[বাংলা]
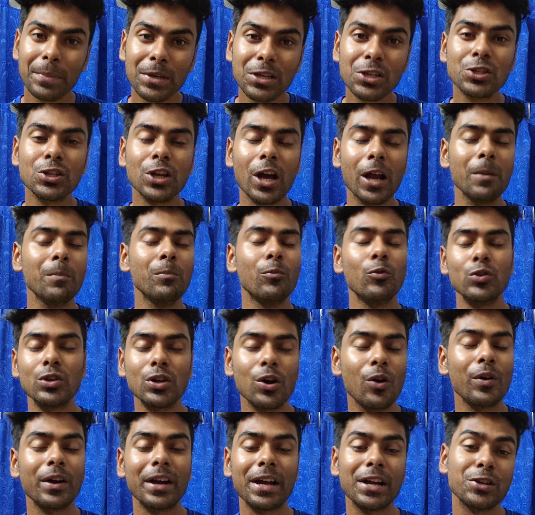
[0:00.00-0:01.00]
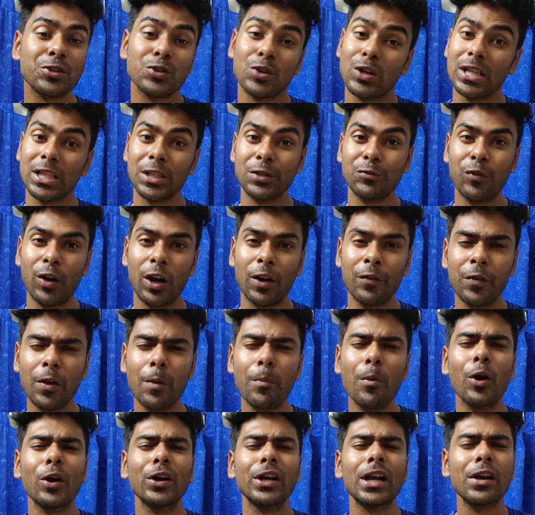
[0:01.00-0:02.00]
বিশাল মোটা অঙ্কের ট্রান্সফার ফি
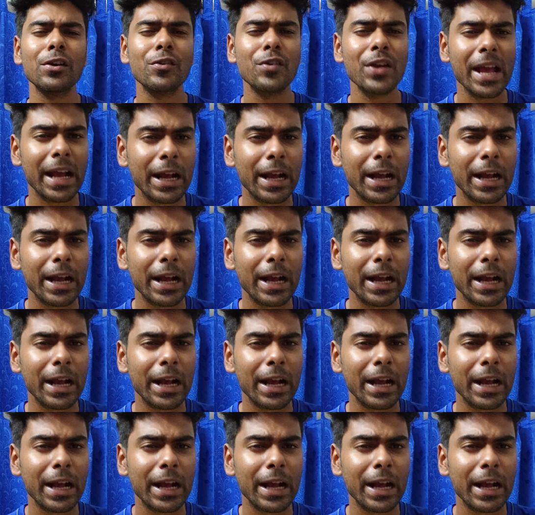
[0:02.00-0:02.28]
এবং একটা